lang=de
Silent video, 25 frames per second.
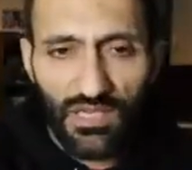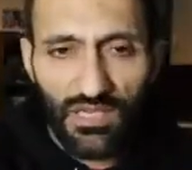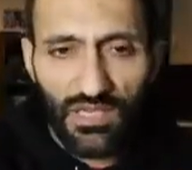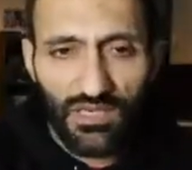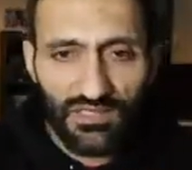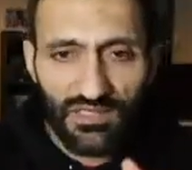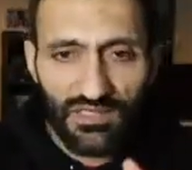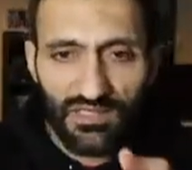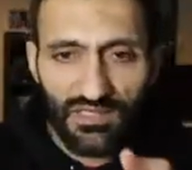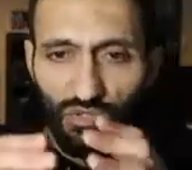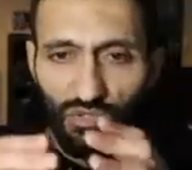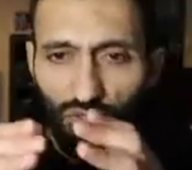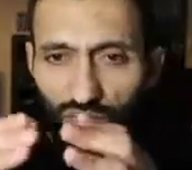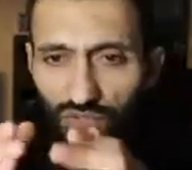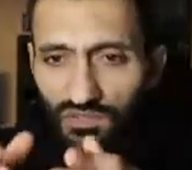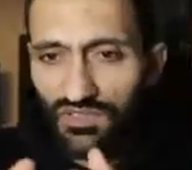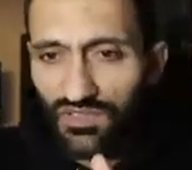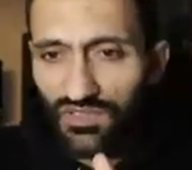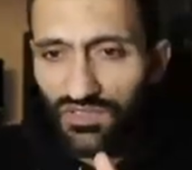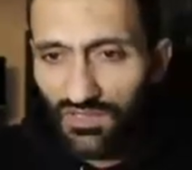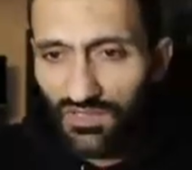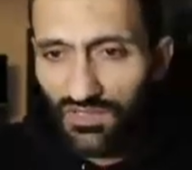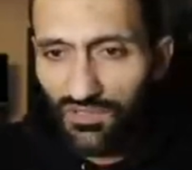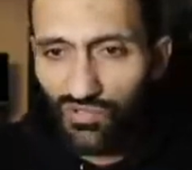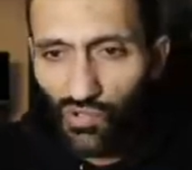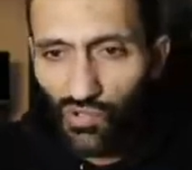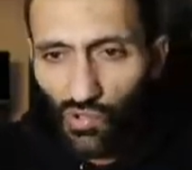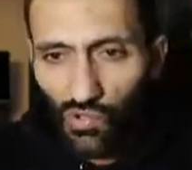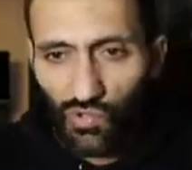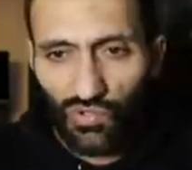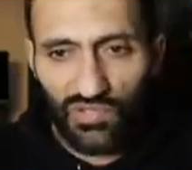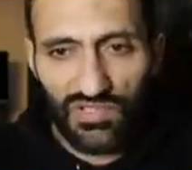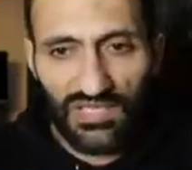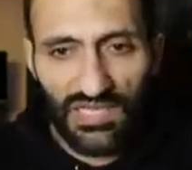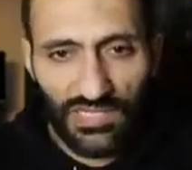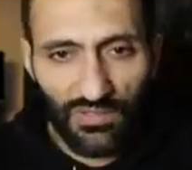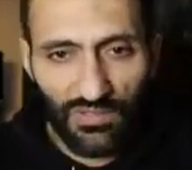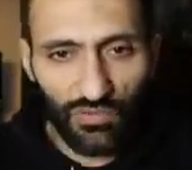die gucken sich den
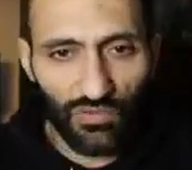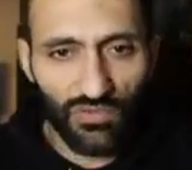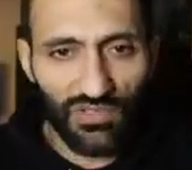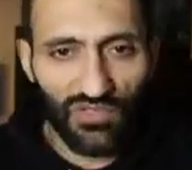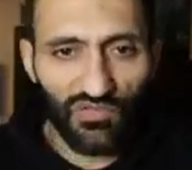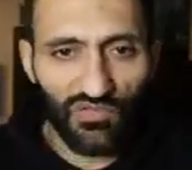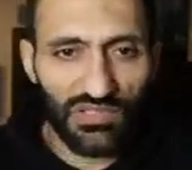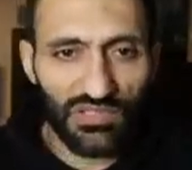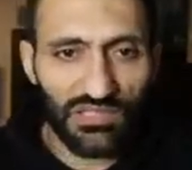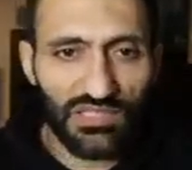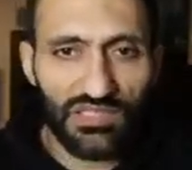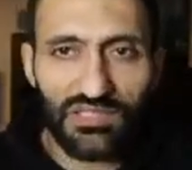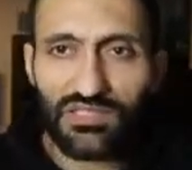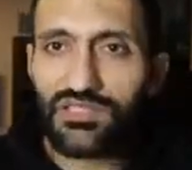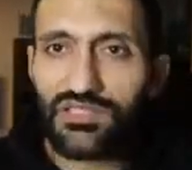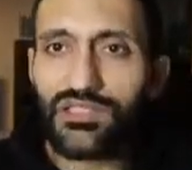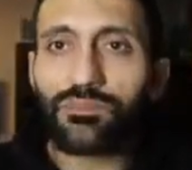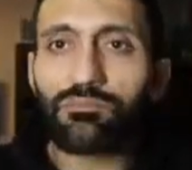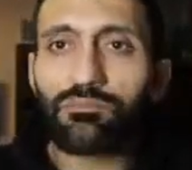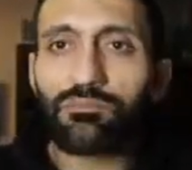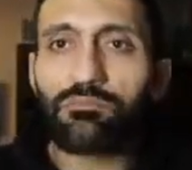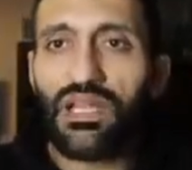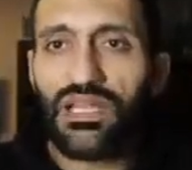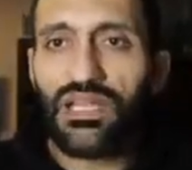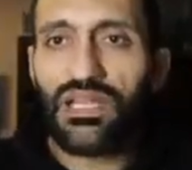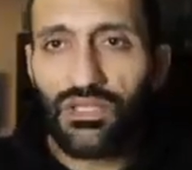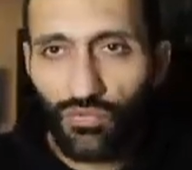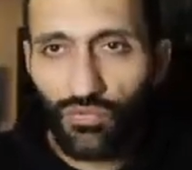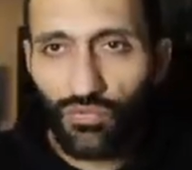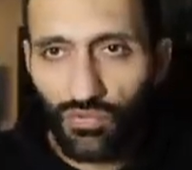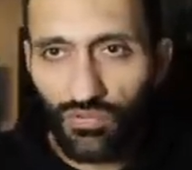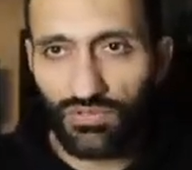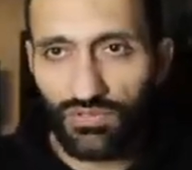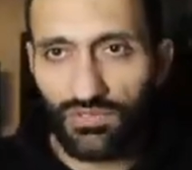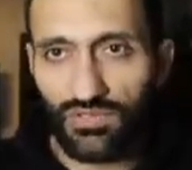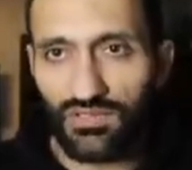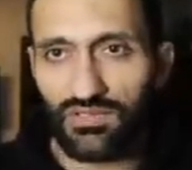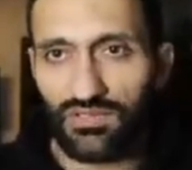Zyklus an und die verdienen sich
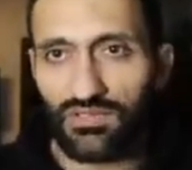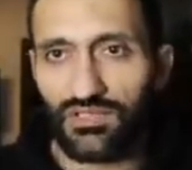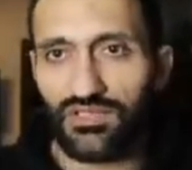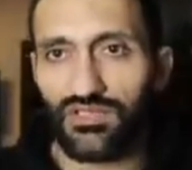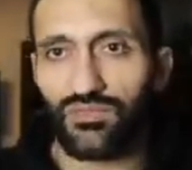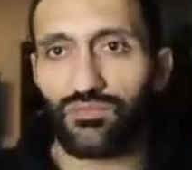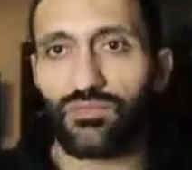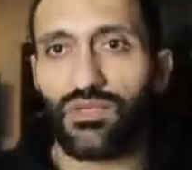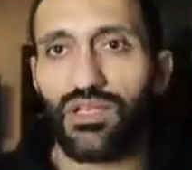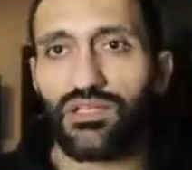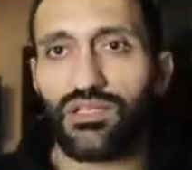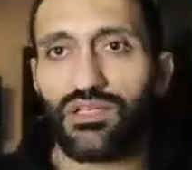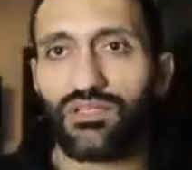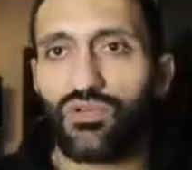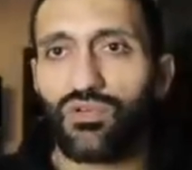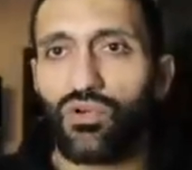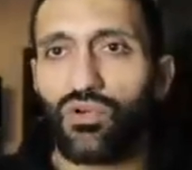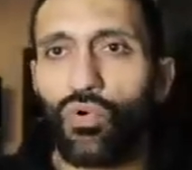Millionen hier in diesem Markt.